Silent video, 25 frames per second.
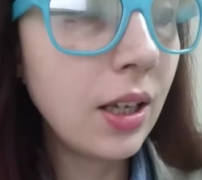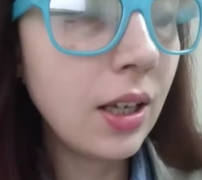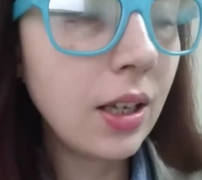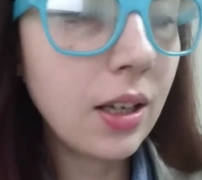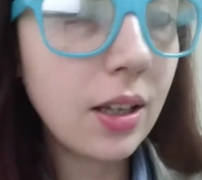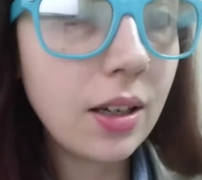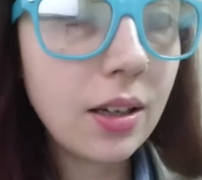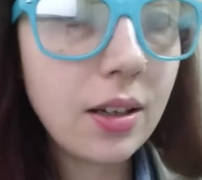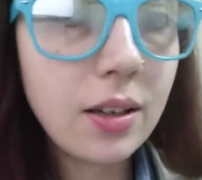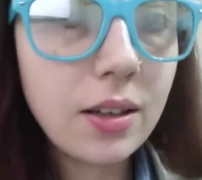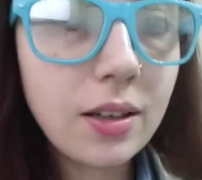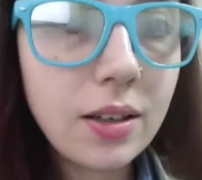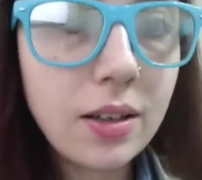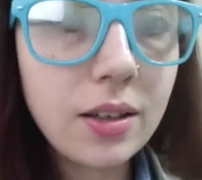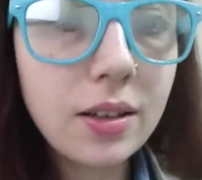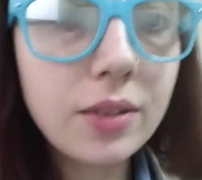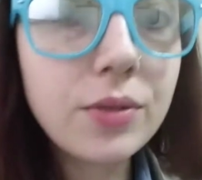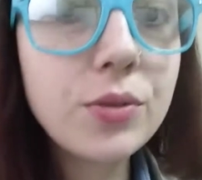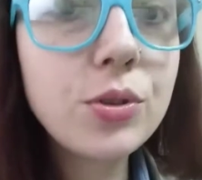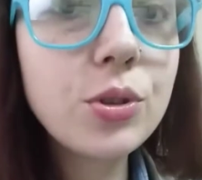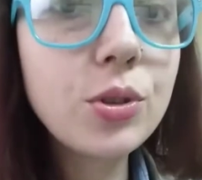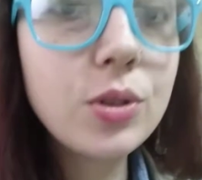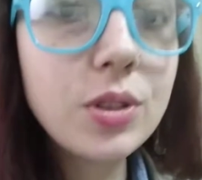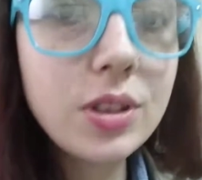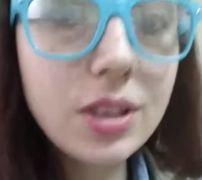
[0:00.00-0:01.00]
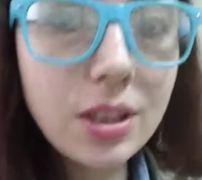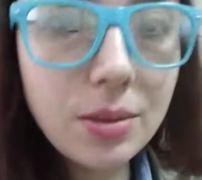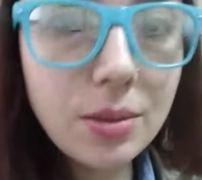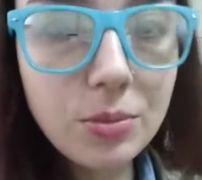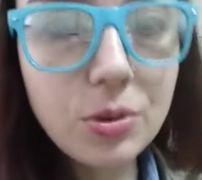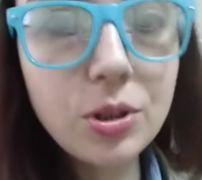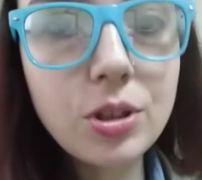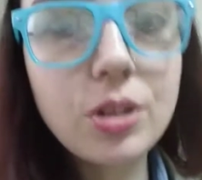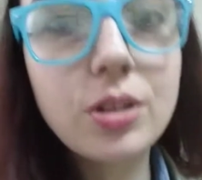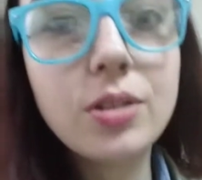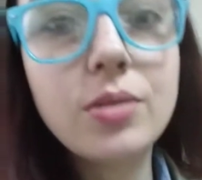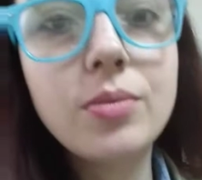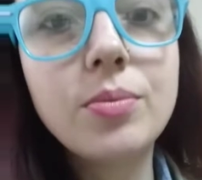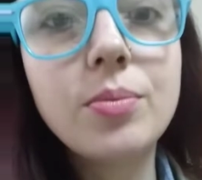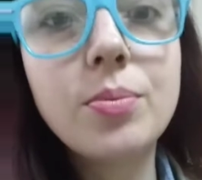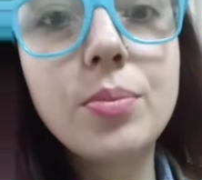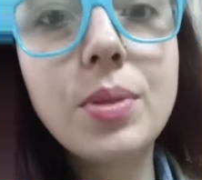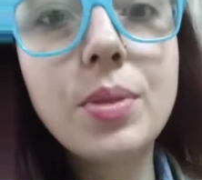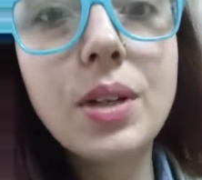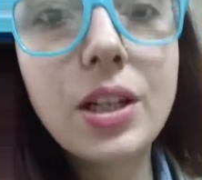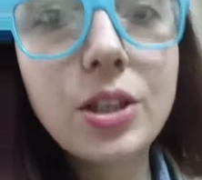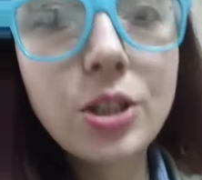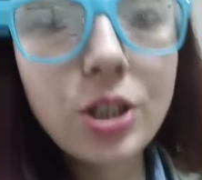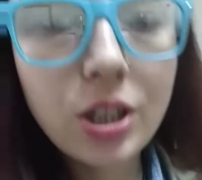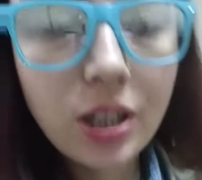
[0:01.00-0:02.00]
Э, все те
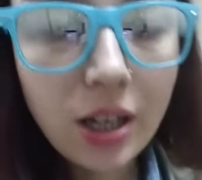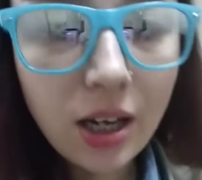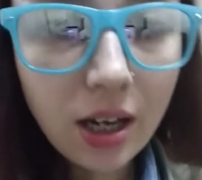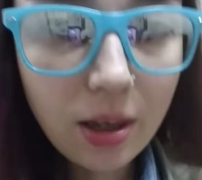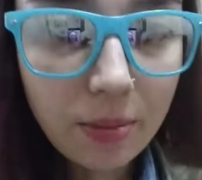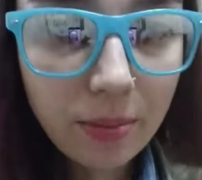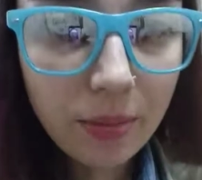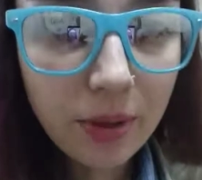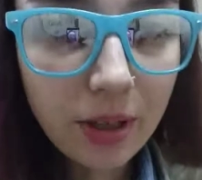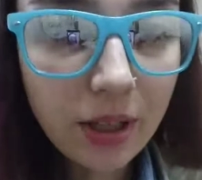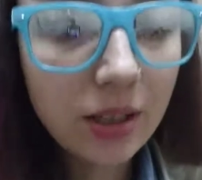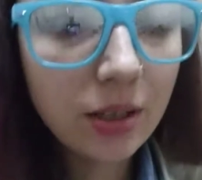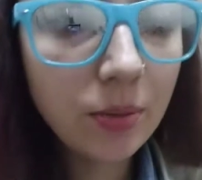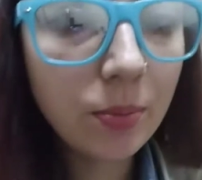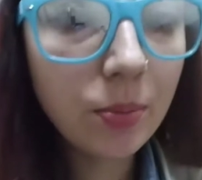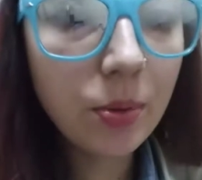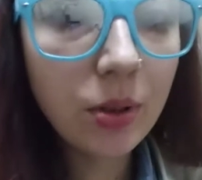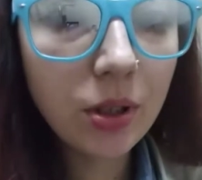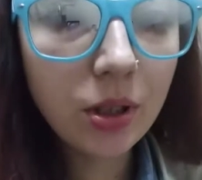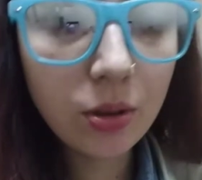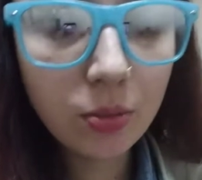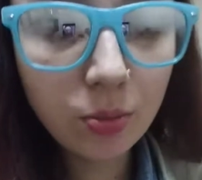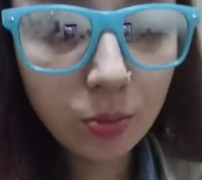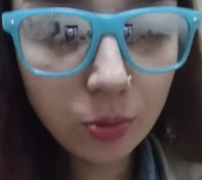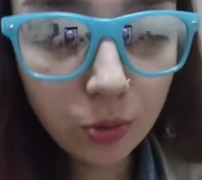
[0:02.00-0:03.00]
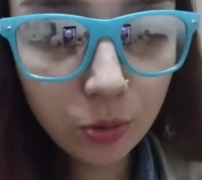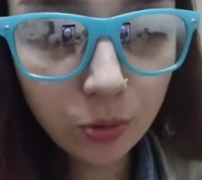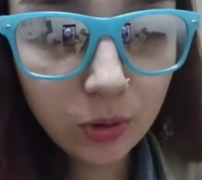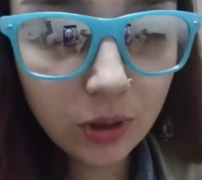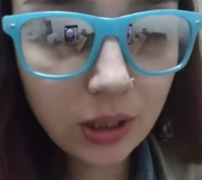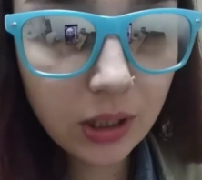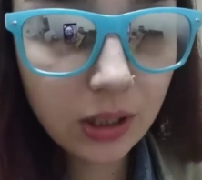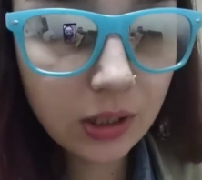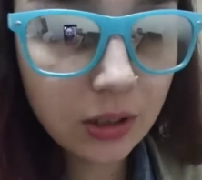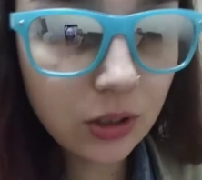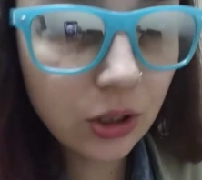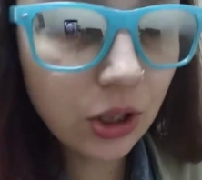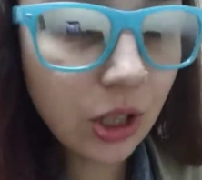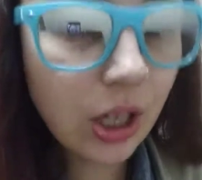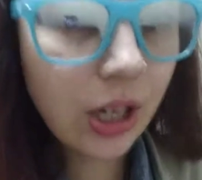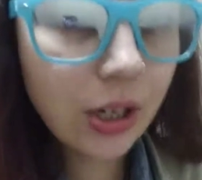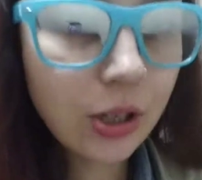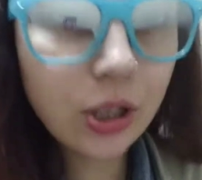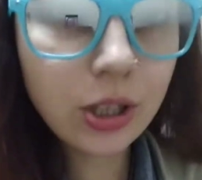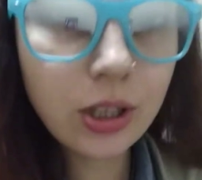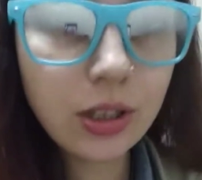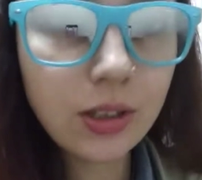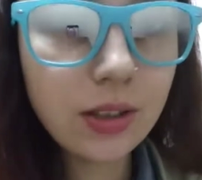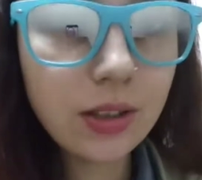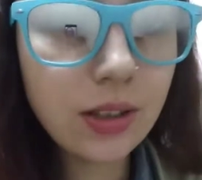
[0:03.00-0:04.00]
пирожками, а теперь их будут есть
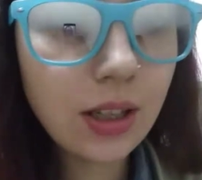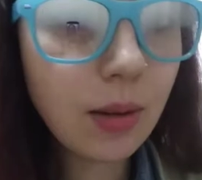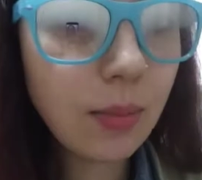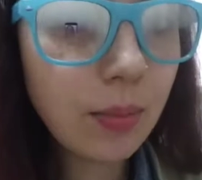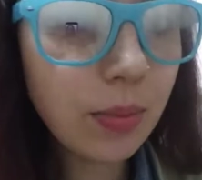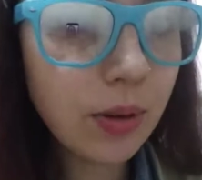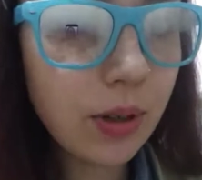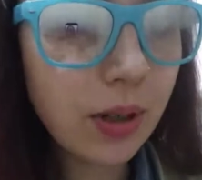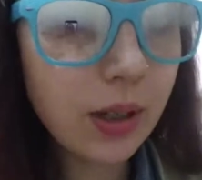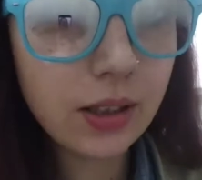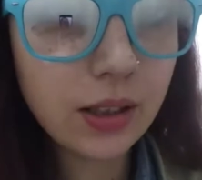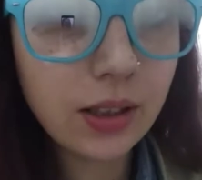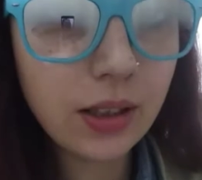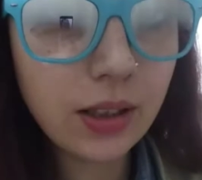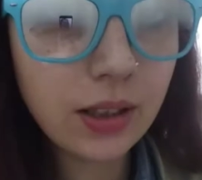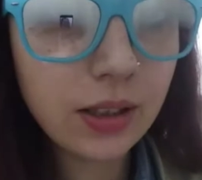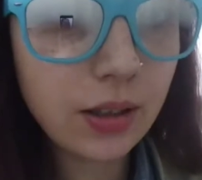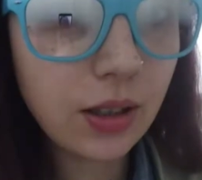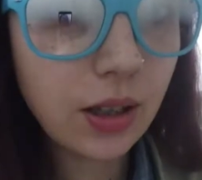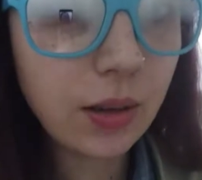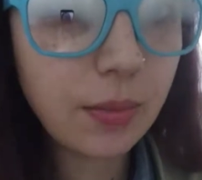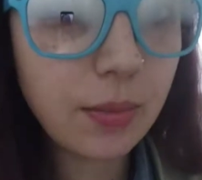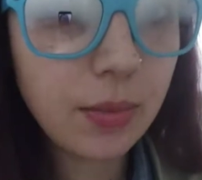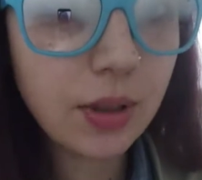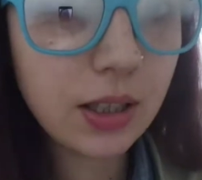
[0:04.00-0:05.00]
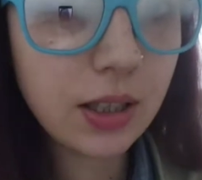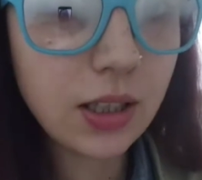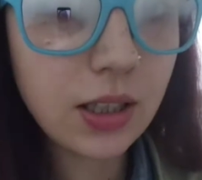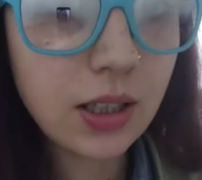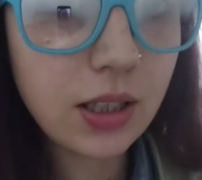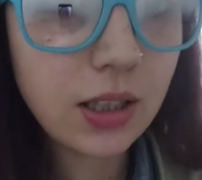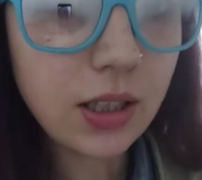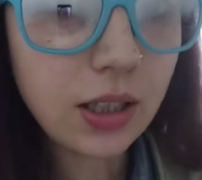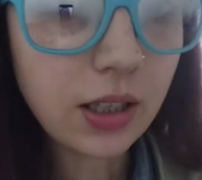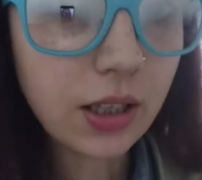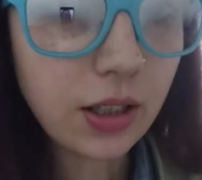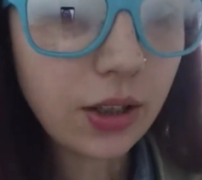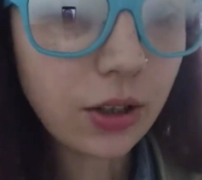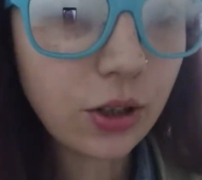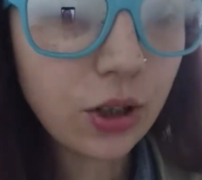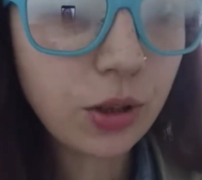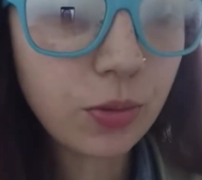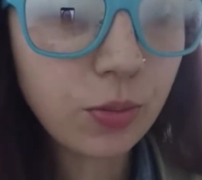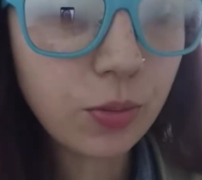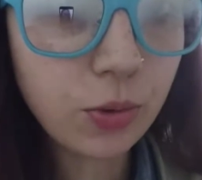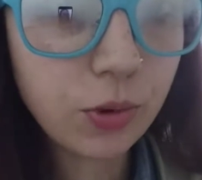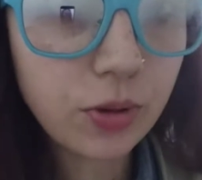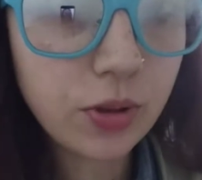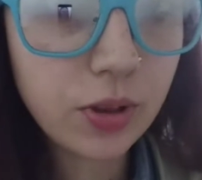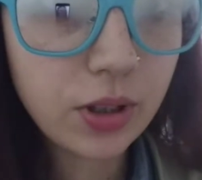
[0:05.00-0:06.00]
чаще, и запах от них омерзительнейший
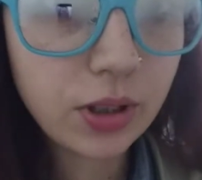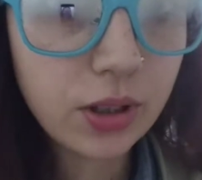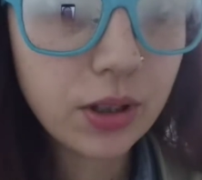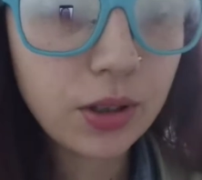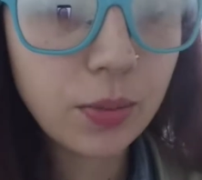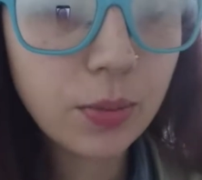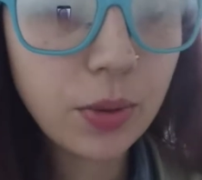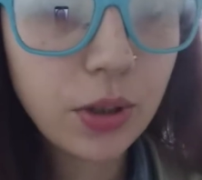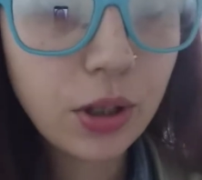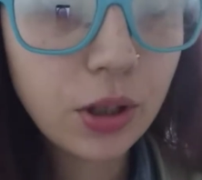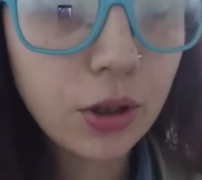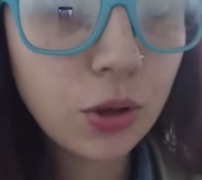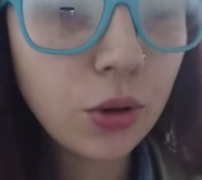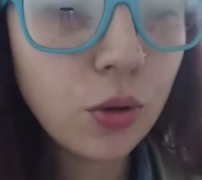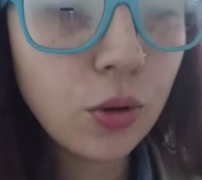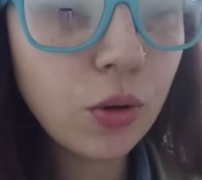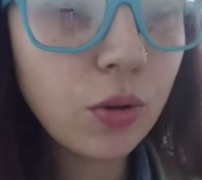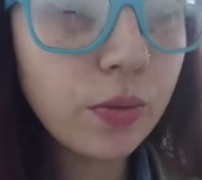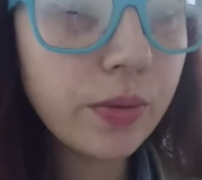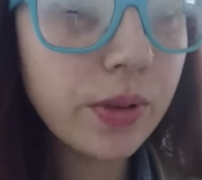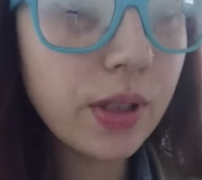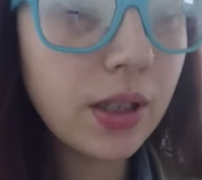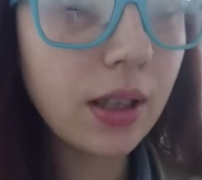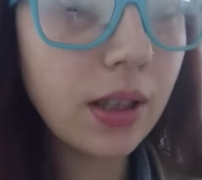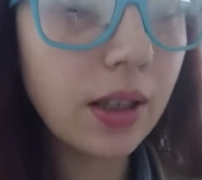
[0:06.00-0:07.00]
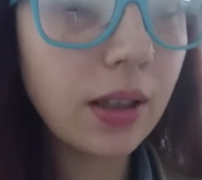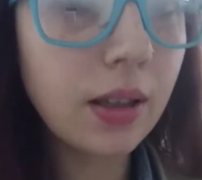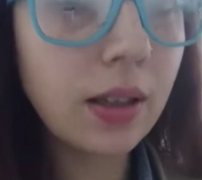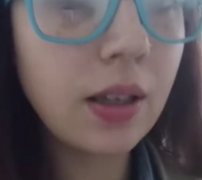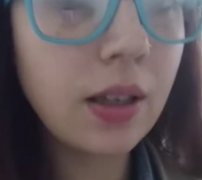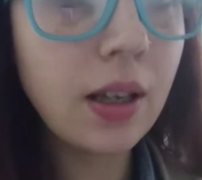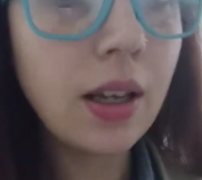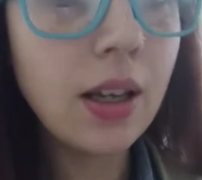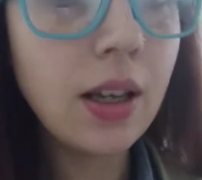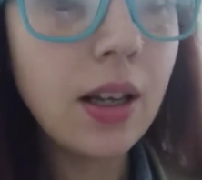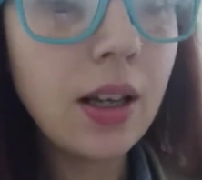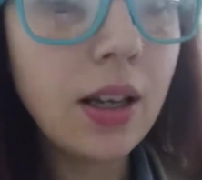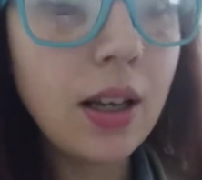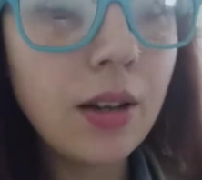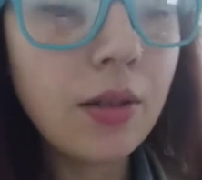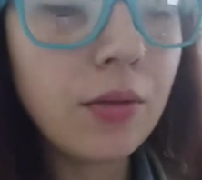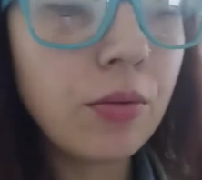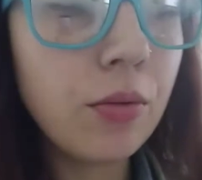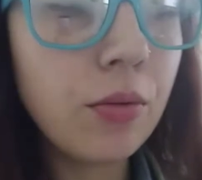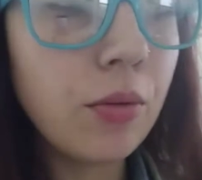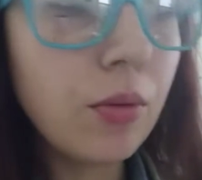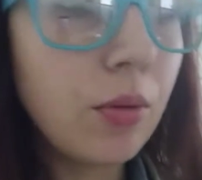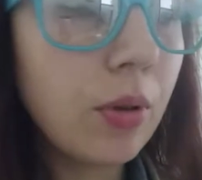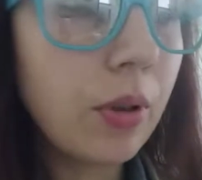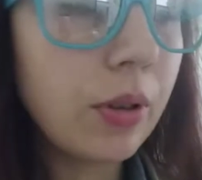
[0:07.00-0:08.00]
после этих пирожков стоит.
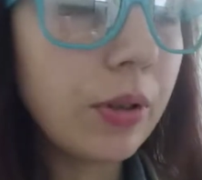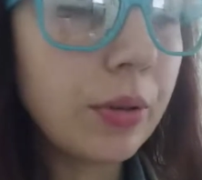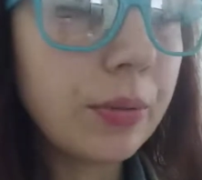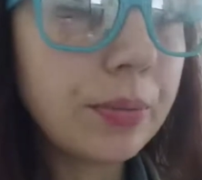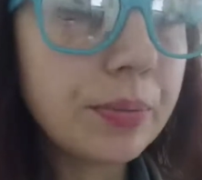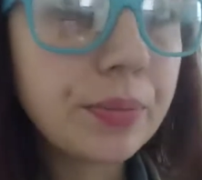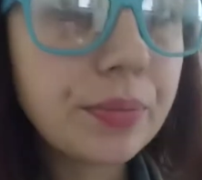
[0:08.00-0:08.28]
Вот.